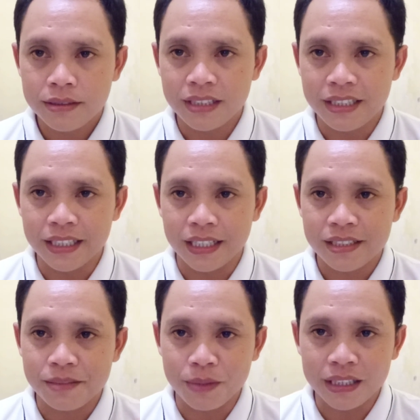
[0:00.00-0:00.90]
Jadi ya,
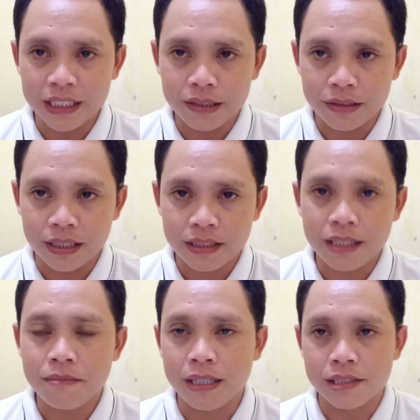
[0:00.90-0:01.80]
seperti itu ya.
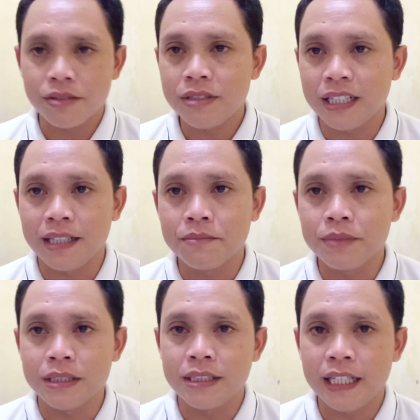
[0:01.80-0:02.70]
Termasuk dalam
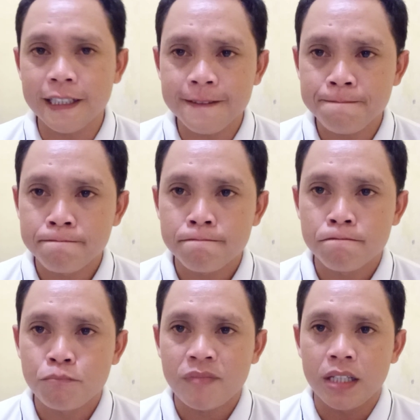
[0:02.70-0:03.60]
bidang
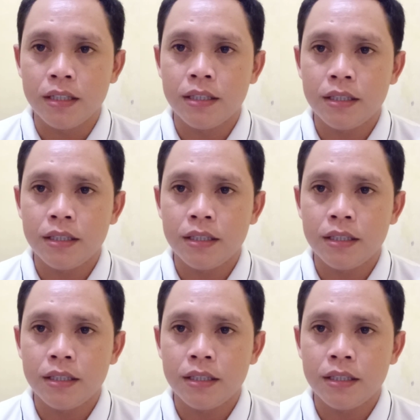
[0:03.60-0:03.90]
e,